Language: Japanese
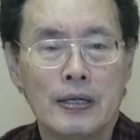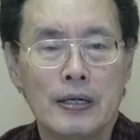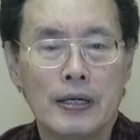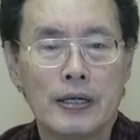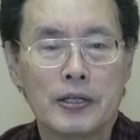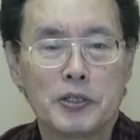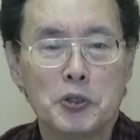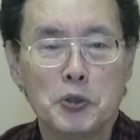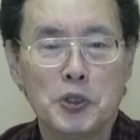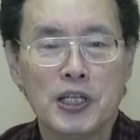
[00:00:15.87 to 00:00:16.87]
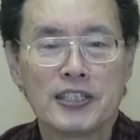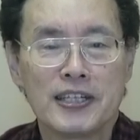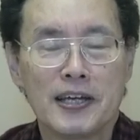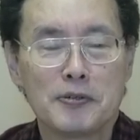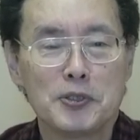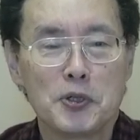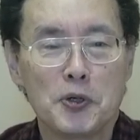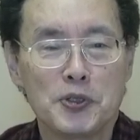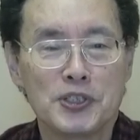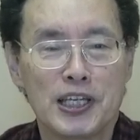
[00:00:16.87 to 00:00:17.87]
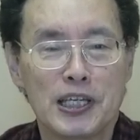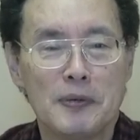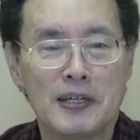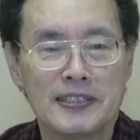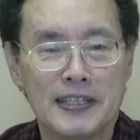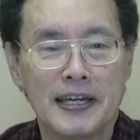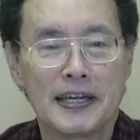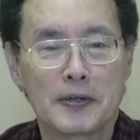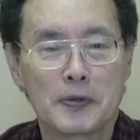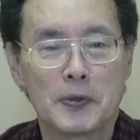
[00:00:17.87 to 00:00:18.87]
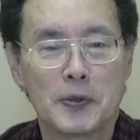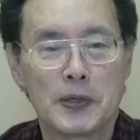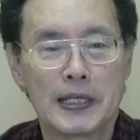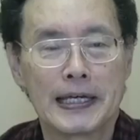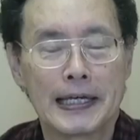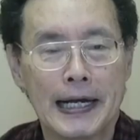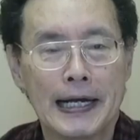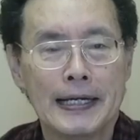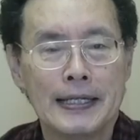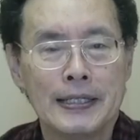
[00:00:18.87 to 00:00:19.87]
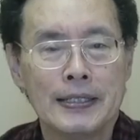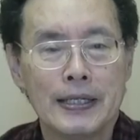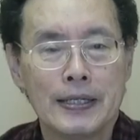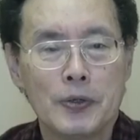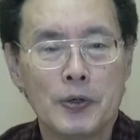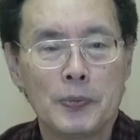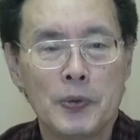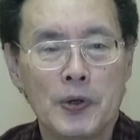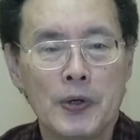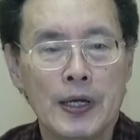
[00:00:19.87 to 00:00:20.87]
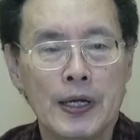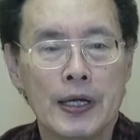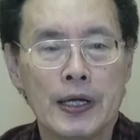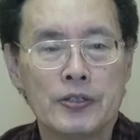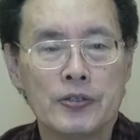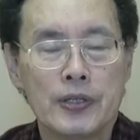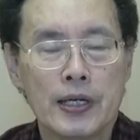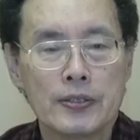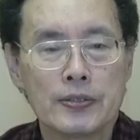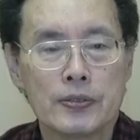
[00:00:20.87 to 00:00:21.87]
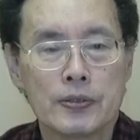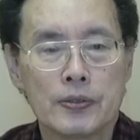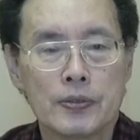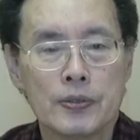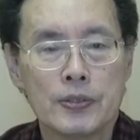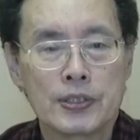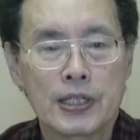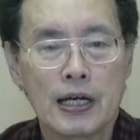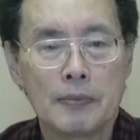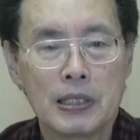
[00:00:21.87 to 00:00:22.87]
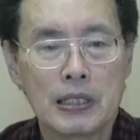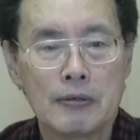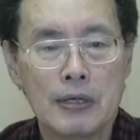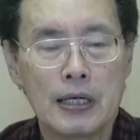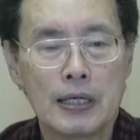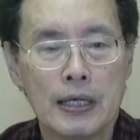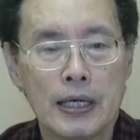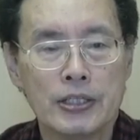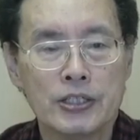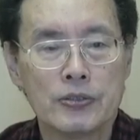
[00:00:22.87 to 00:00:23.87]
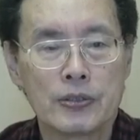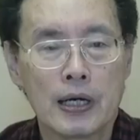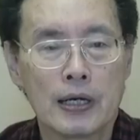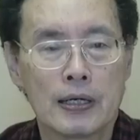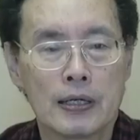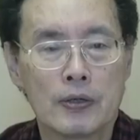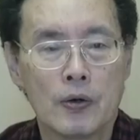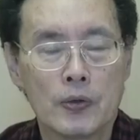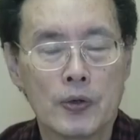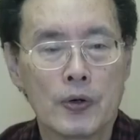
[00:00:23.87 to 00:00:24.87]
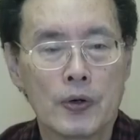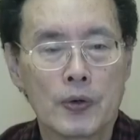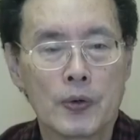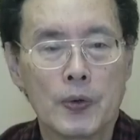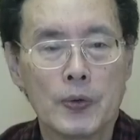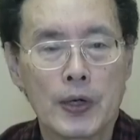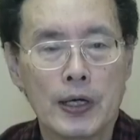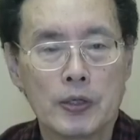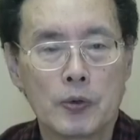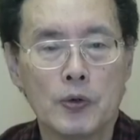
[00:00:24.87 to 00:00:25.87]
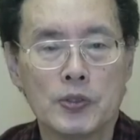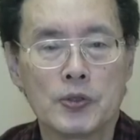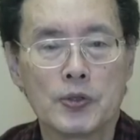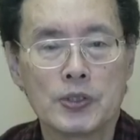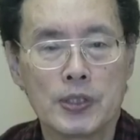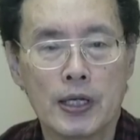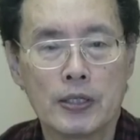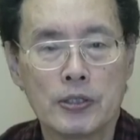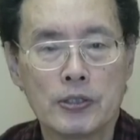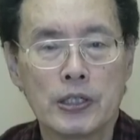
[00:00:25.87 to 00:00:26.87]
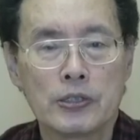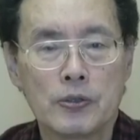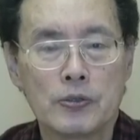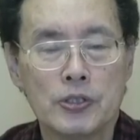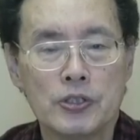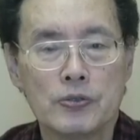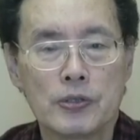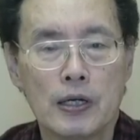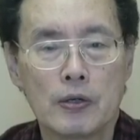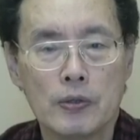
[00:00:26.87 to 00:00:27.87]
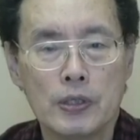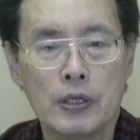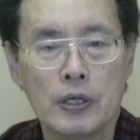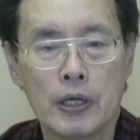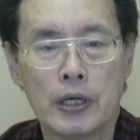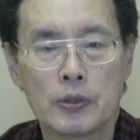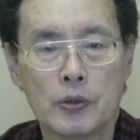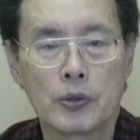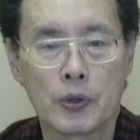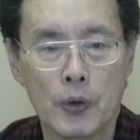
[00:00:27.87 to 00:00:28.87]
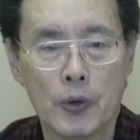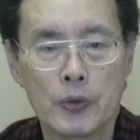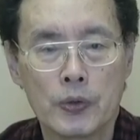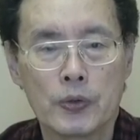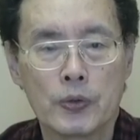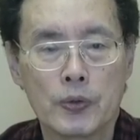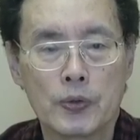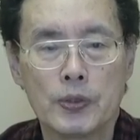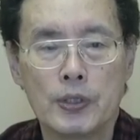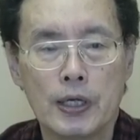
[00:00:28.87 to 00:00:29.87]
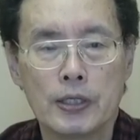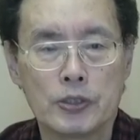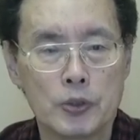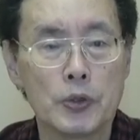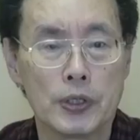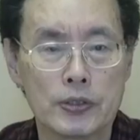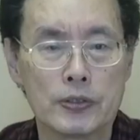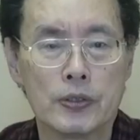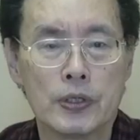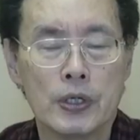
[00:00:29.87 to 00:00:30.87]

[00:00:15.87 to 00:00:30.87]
えー、急にですね浮上してきましてこの話題が。でどうも、え12月2日または、え1週間後の9日に公示をしてそしてその2週間後に、え投票ということになりそうです。